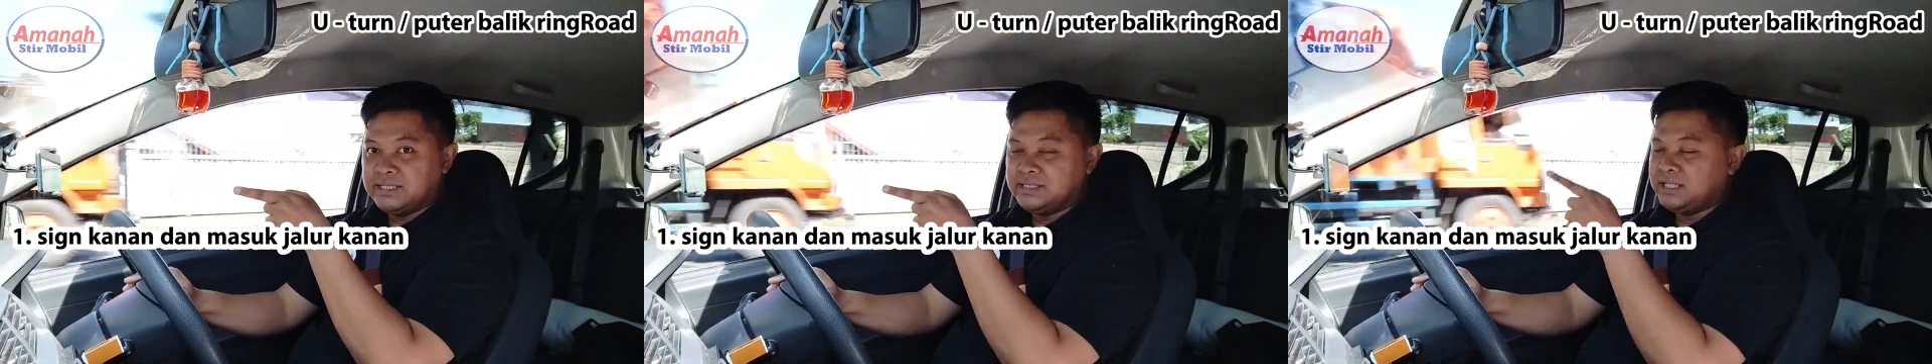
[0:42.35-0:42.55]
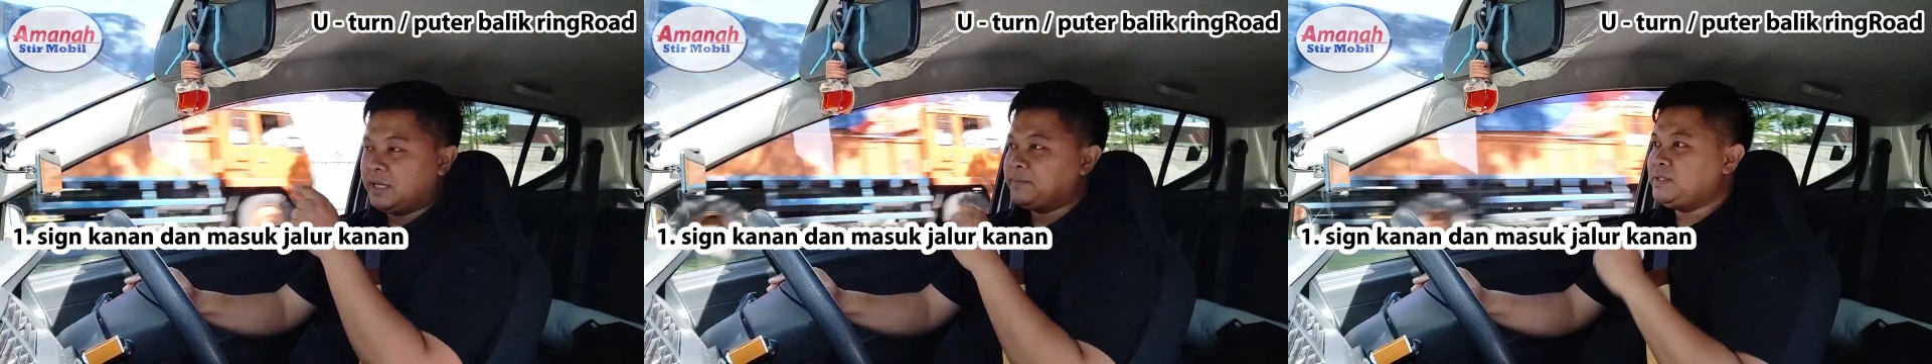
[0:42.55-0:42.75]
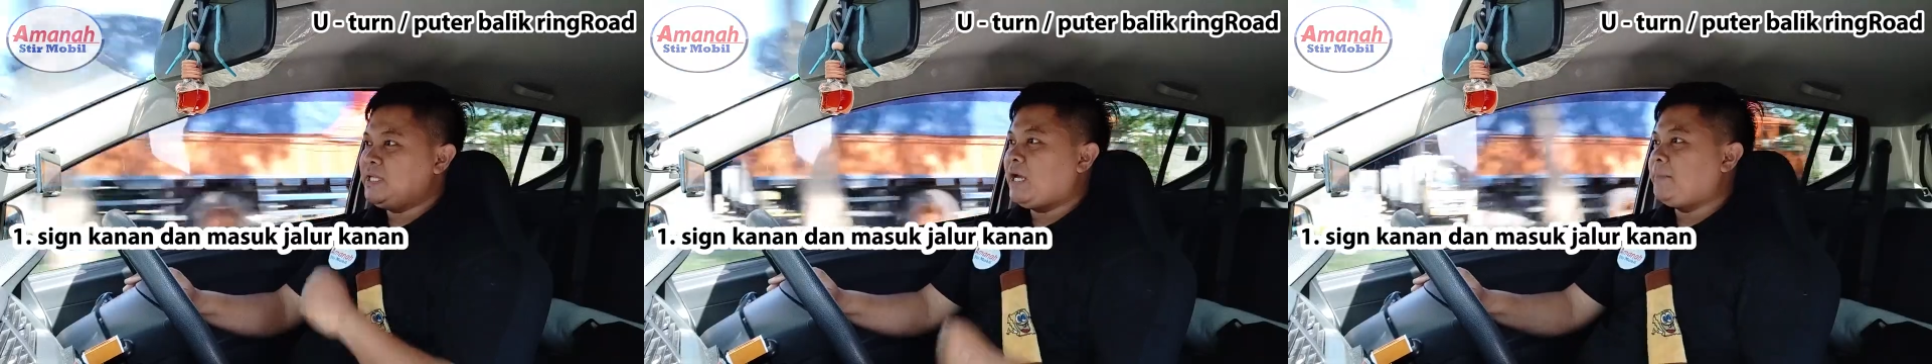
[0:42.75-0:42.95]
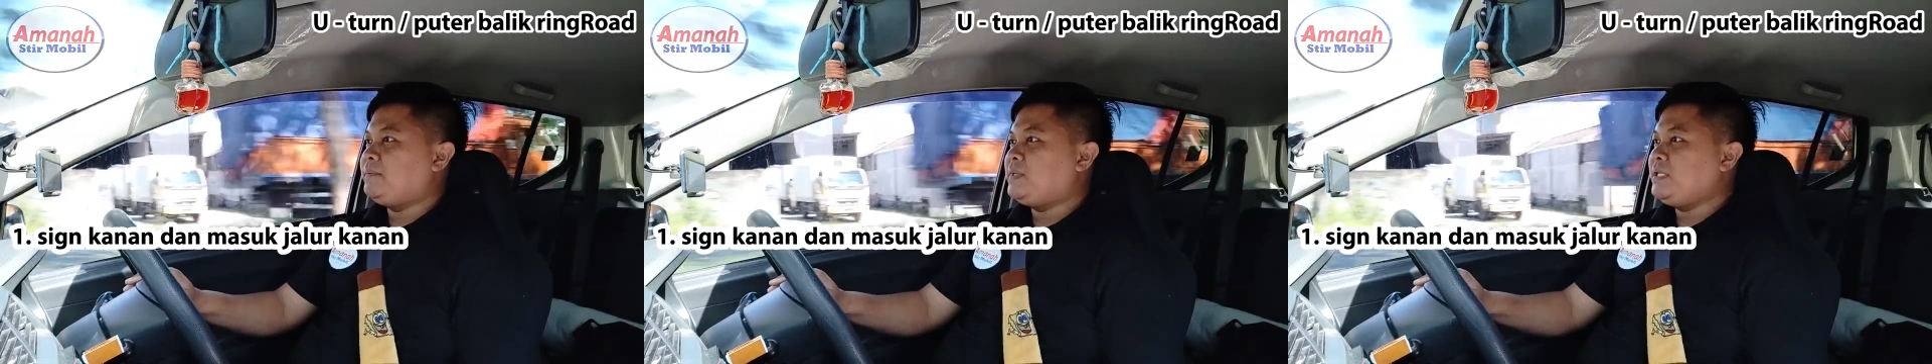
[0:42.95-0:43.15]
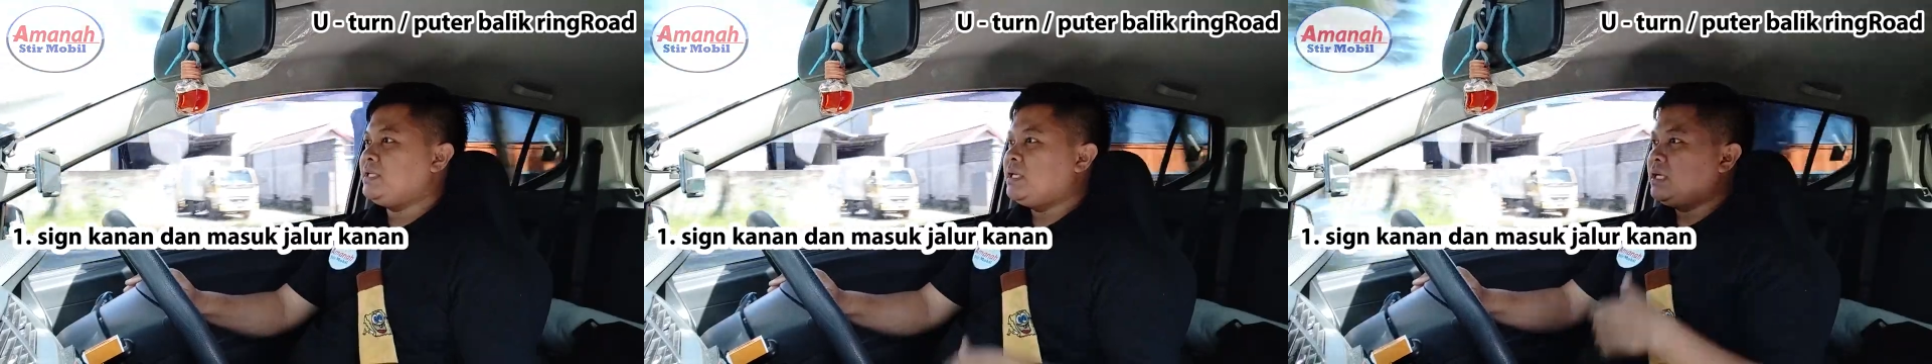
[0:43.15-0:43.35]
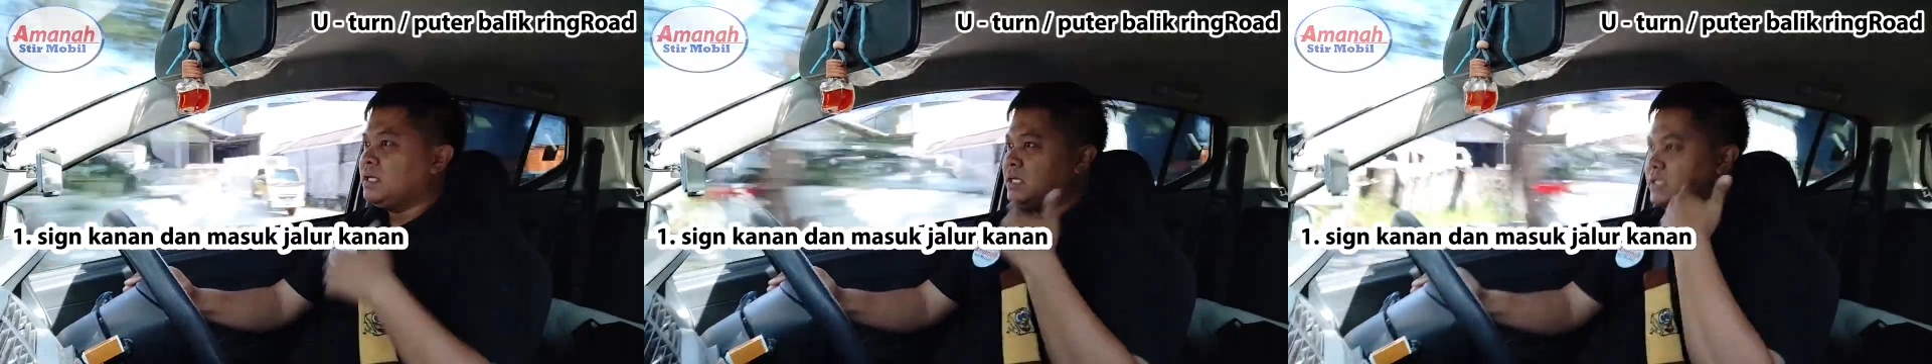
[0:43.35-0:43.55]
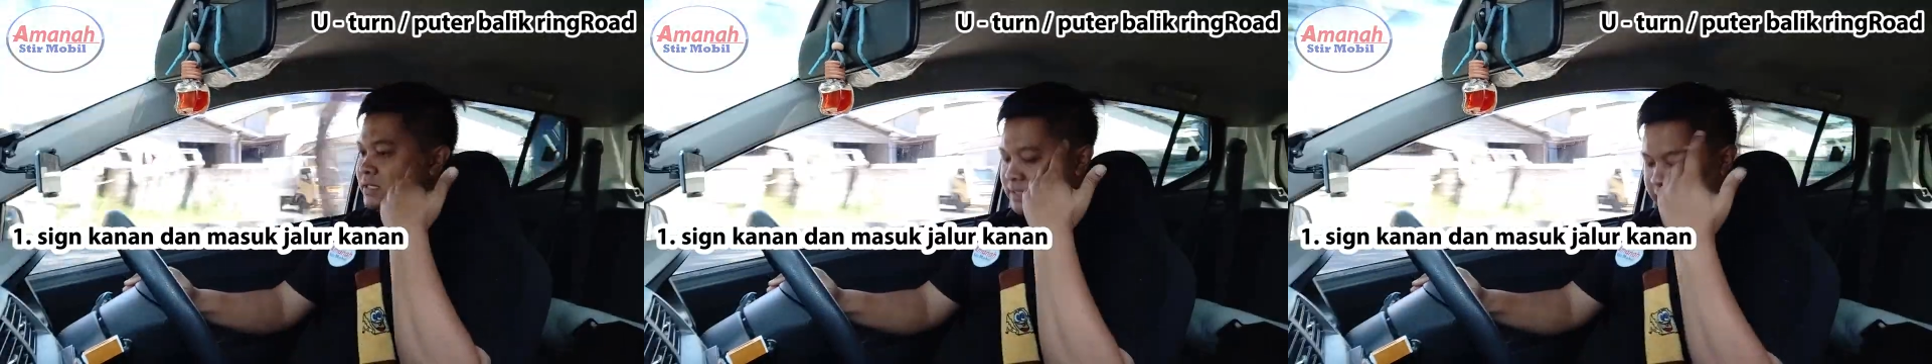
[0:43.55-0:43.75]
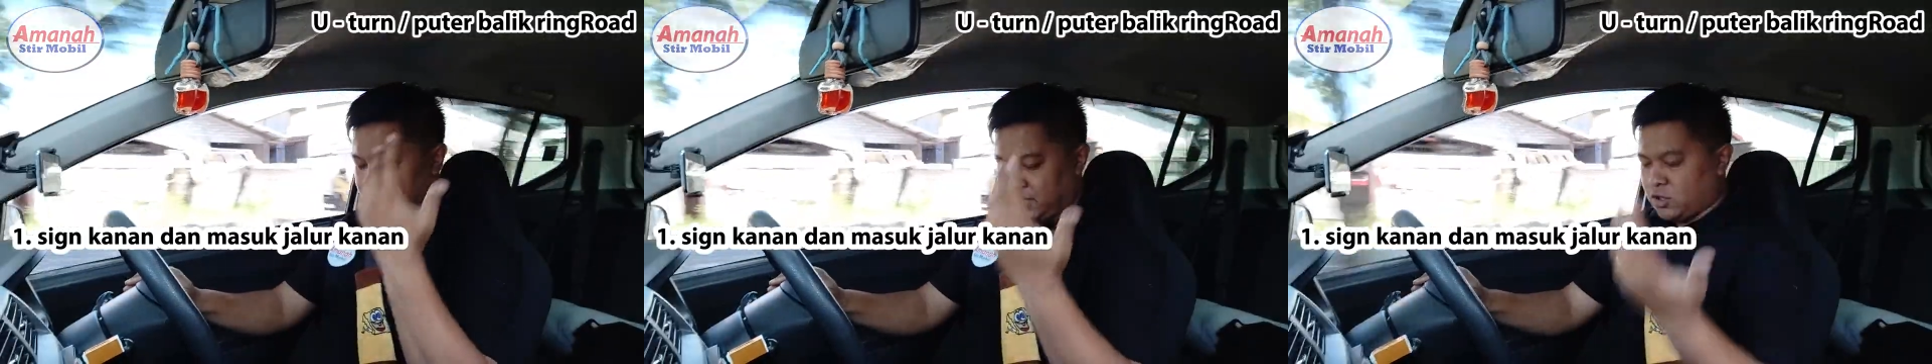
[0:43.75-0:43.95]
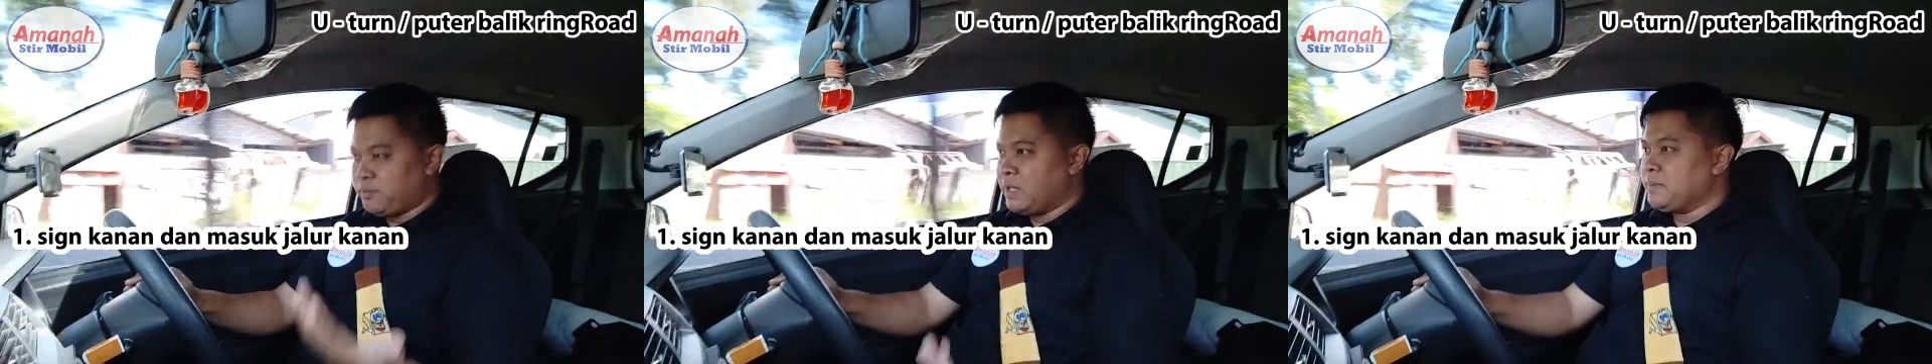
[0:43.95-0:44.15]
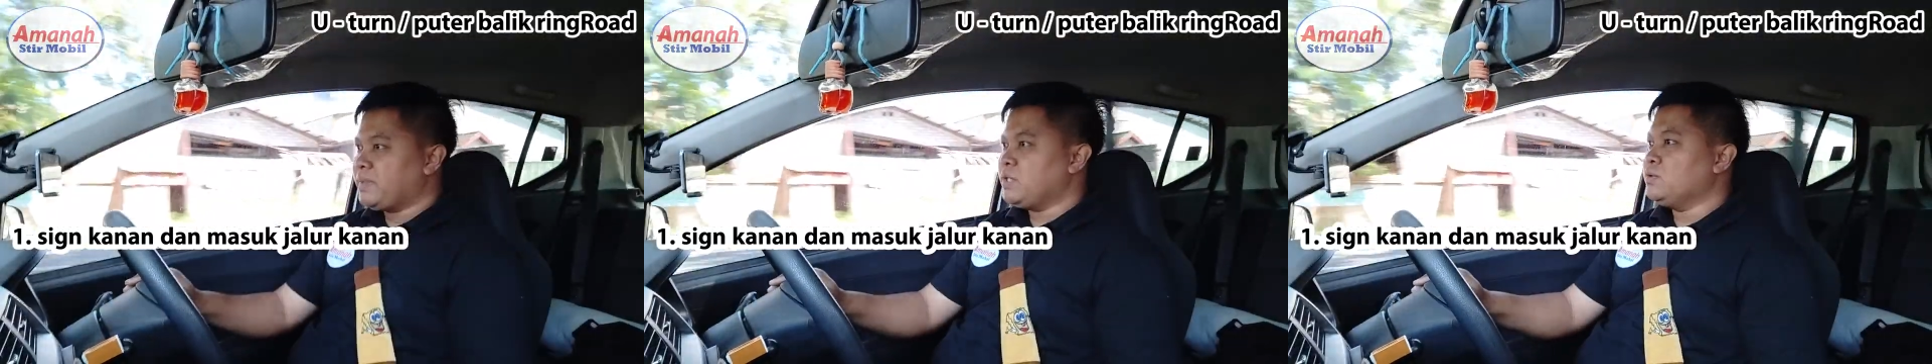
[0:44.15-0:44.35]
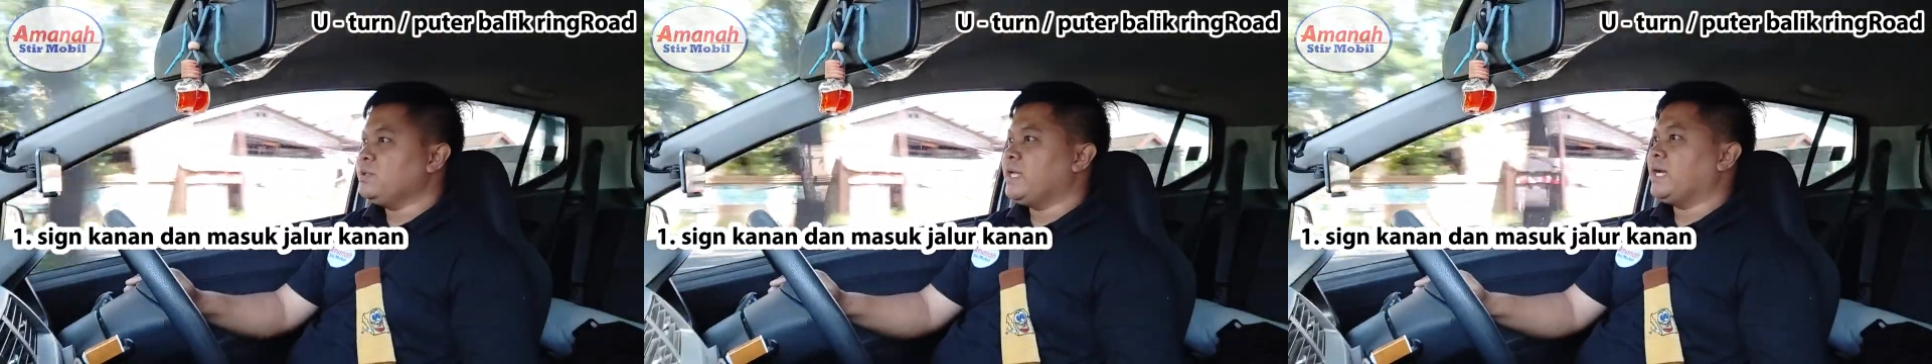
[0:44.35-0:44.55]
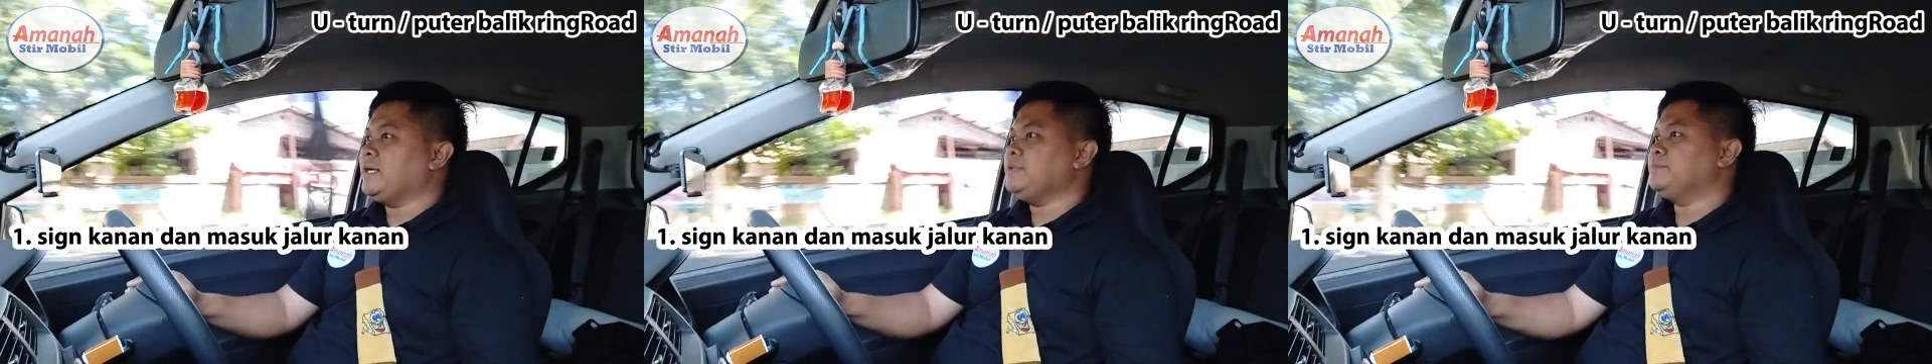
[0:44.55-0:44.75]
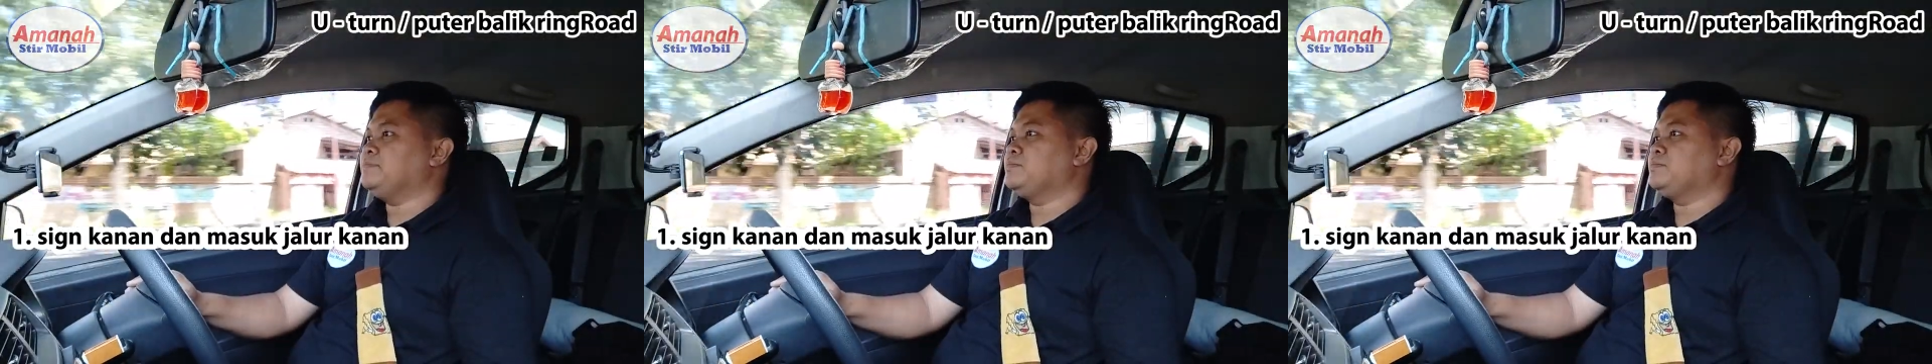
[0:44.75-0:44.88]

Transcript: siap-siap ini saya kopling penuh ya